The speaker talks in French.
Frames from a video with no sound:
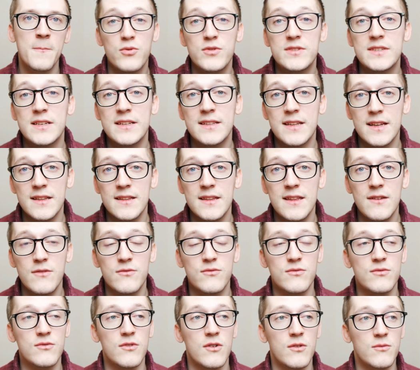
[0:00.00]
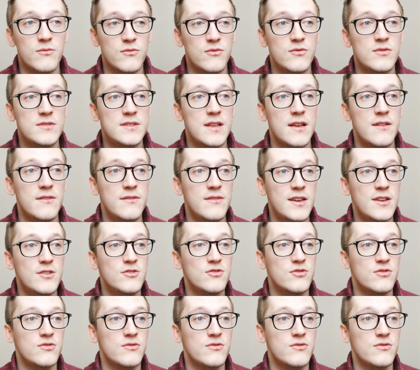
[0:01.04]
En plus, cette année, comme vous le savez,